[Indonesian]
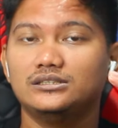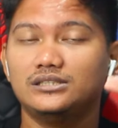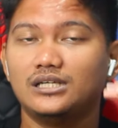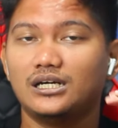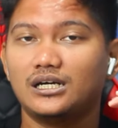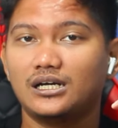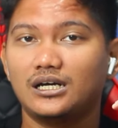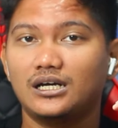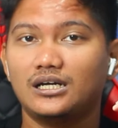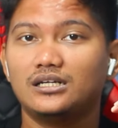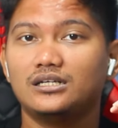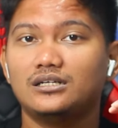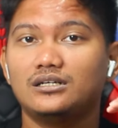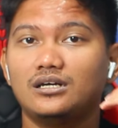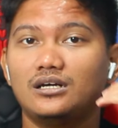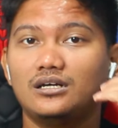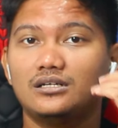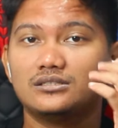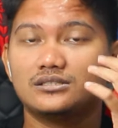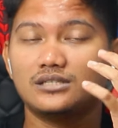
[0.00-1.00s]
jangan
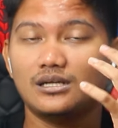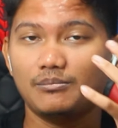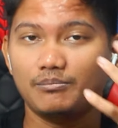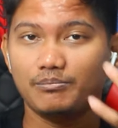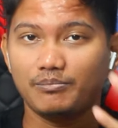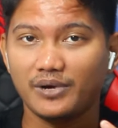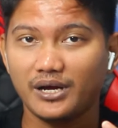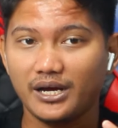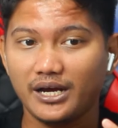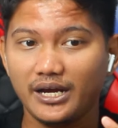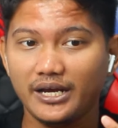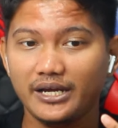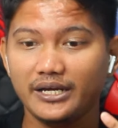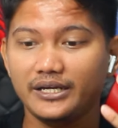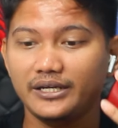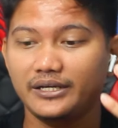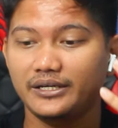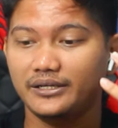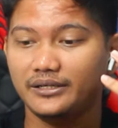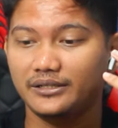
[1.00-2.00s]

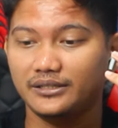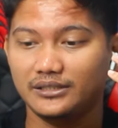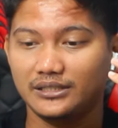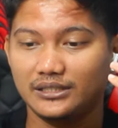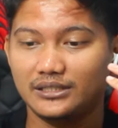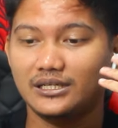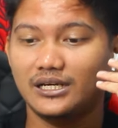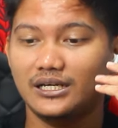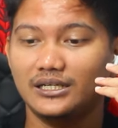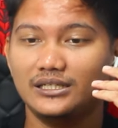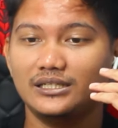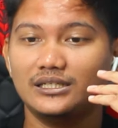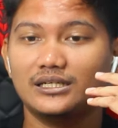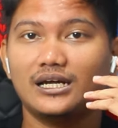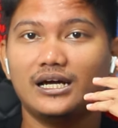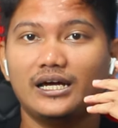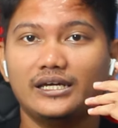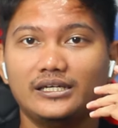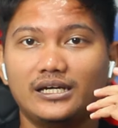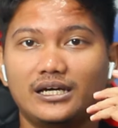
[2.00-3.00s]
sampai kita ini
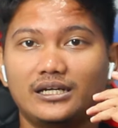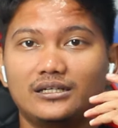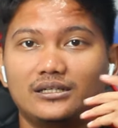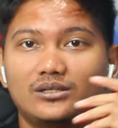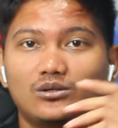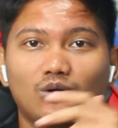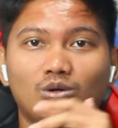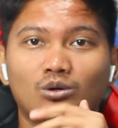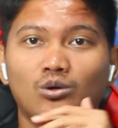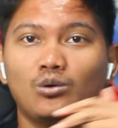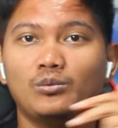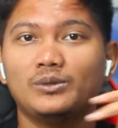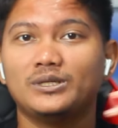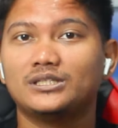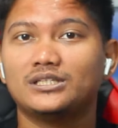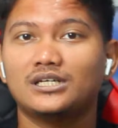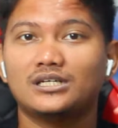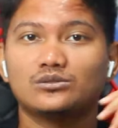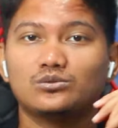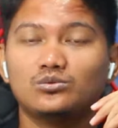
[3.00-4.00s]
rakyat di kolom
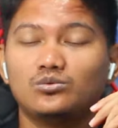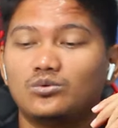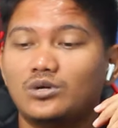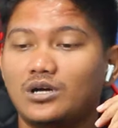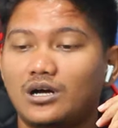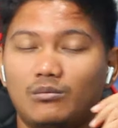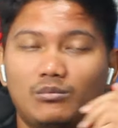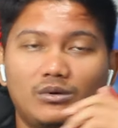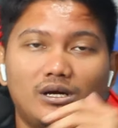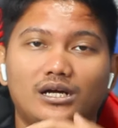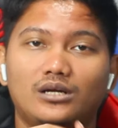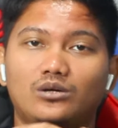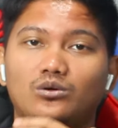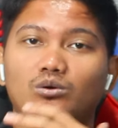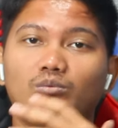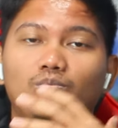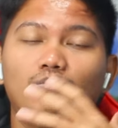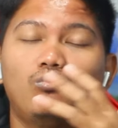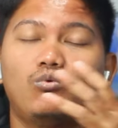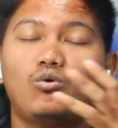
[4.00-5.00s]
komentar suka
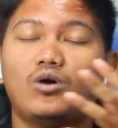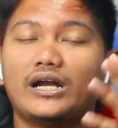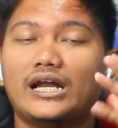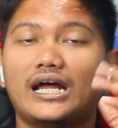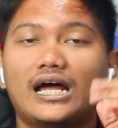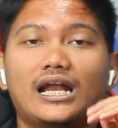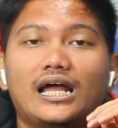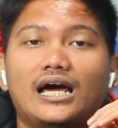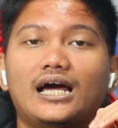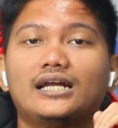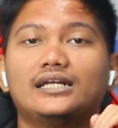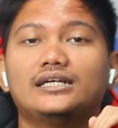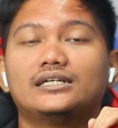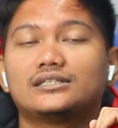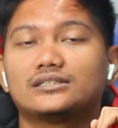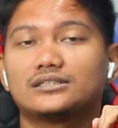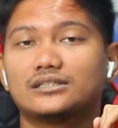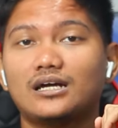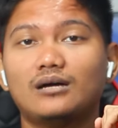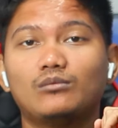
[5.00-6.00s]
bergaduh buat hal-hal
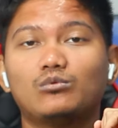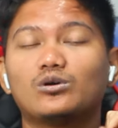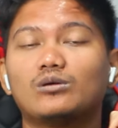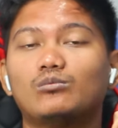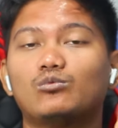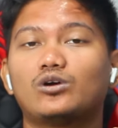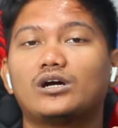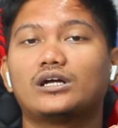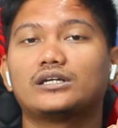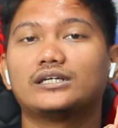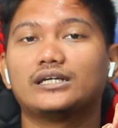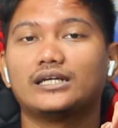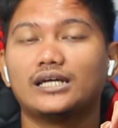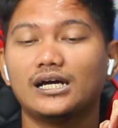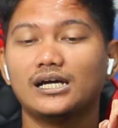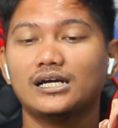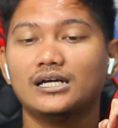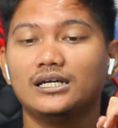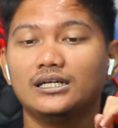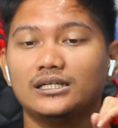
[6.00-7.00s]
yang tak bukan-bukannya
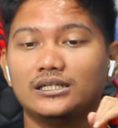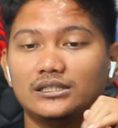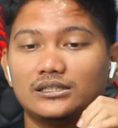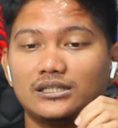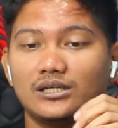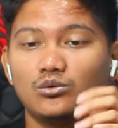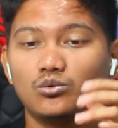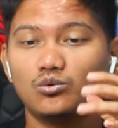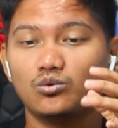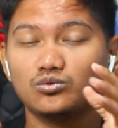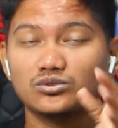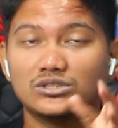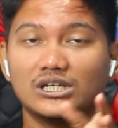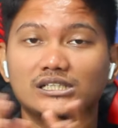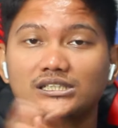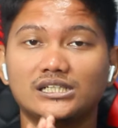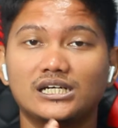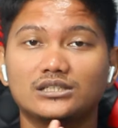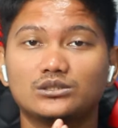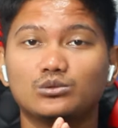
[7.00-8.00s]
ya. Kita dukung
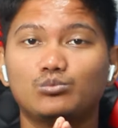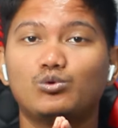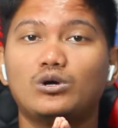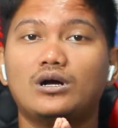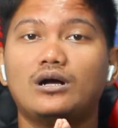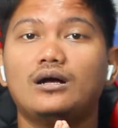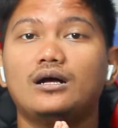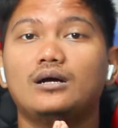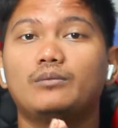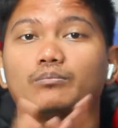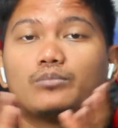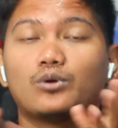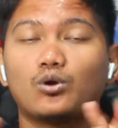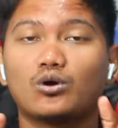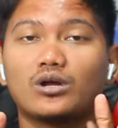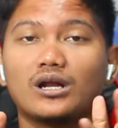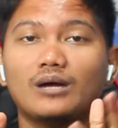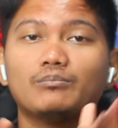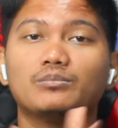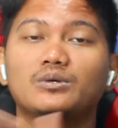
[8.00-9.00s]
saja semua
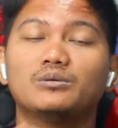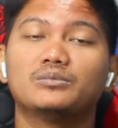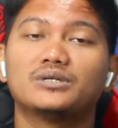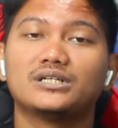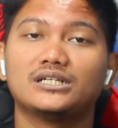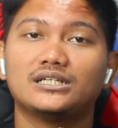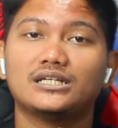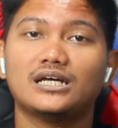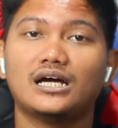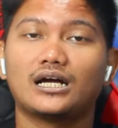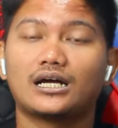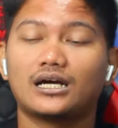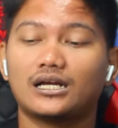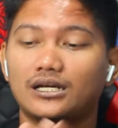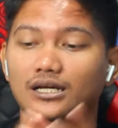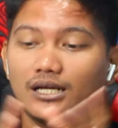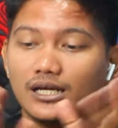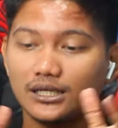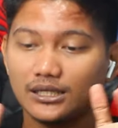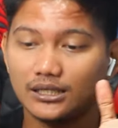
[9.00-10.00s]
program pemerintah
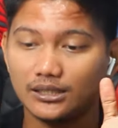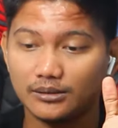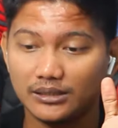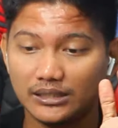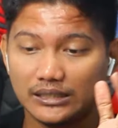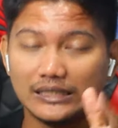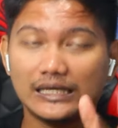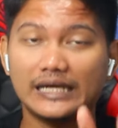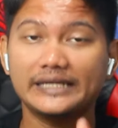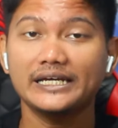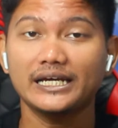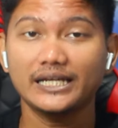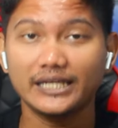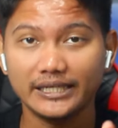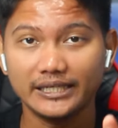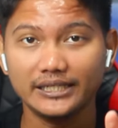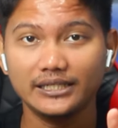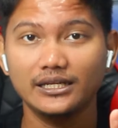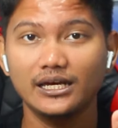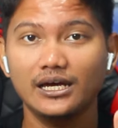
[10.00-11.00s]
karena kita
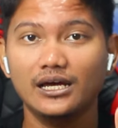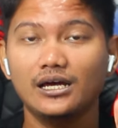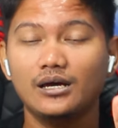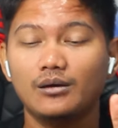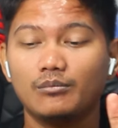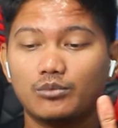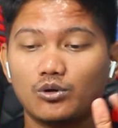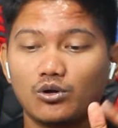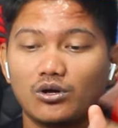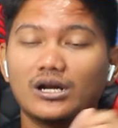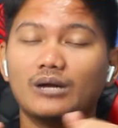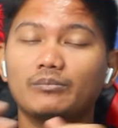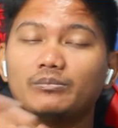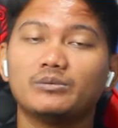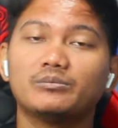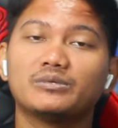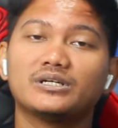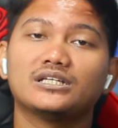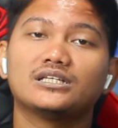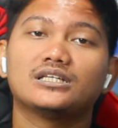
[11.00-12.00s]
yakin program
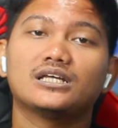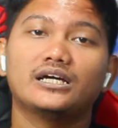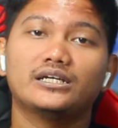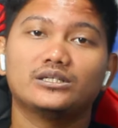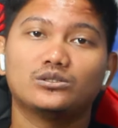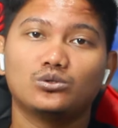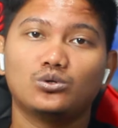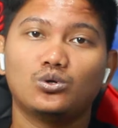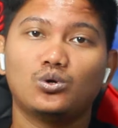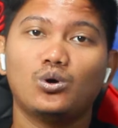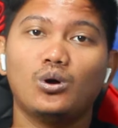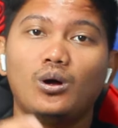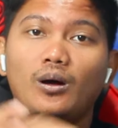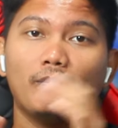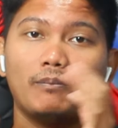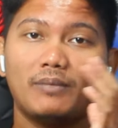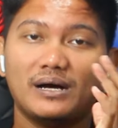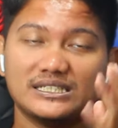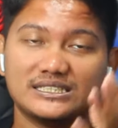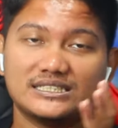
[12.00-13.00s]
pemerintah itu
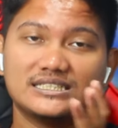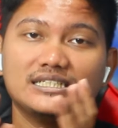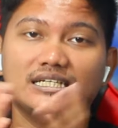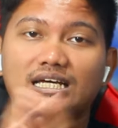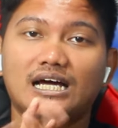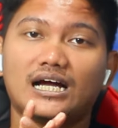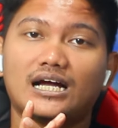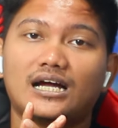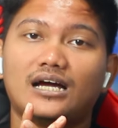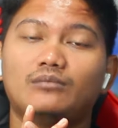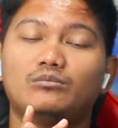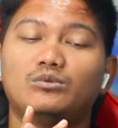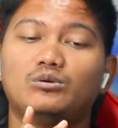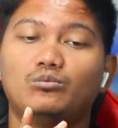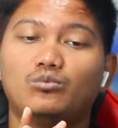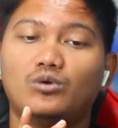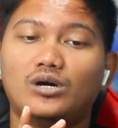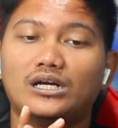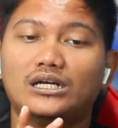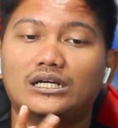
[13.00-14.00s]
pasti akan
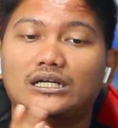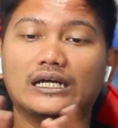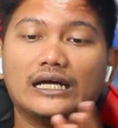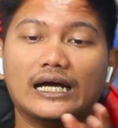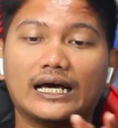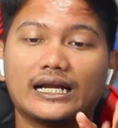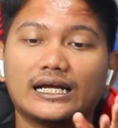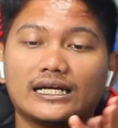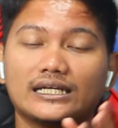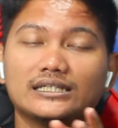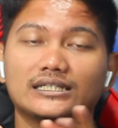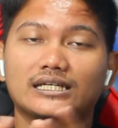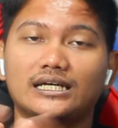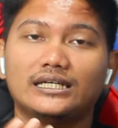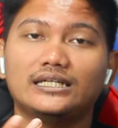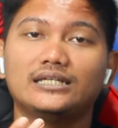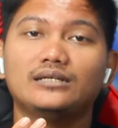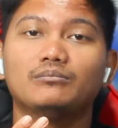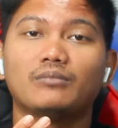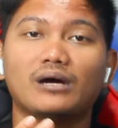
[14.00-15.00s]
membuat negara kita
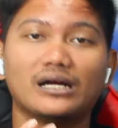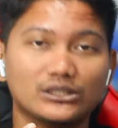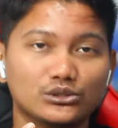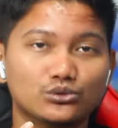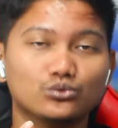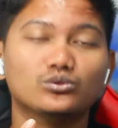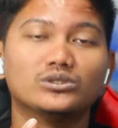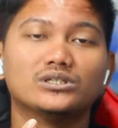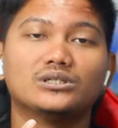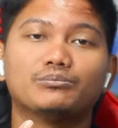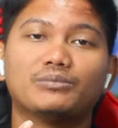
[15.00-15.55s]
ini maju ke